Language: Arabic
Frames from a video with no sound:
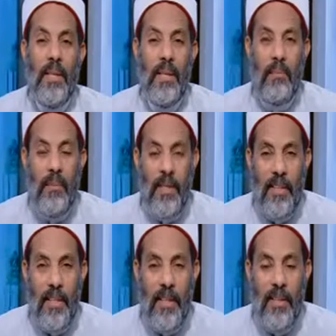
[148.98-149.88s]
ماذا
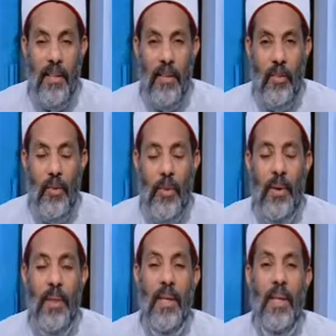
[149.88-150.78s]
الذي نسوه؟
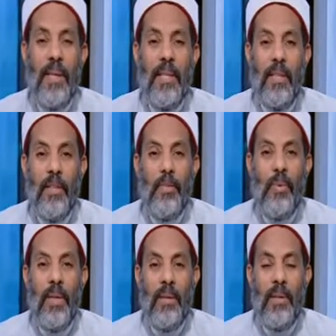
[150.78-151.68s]

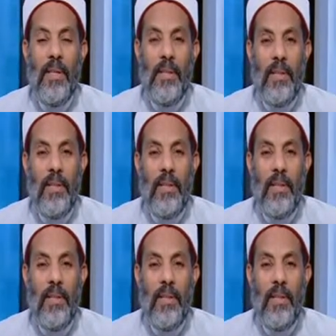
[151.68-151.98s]
نسوا عبادة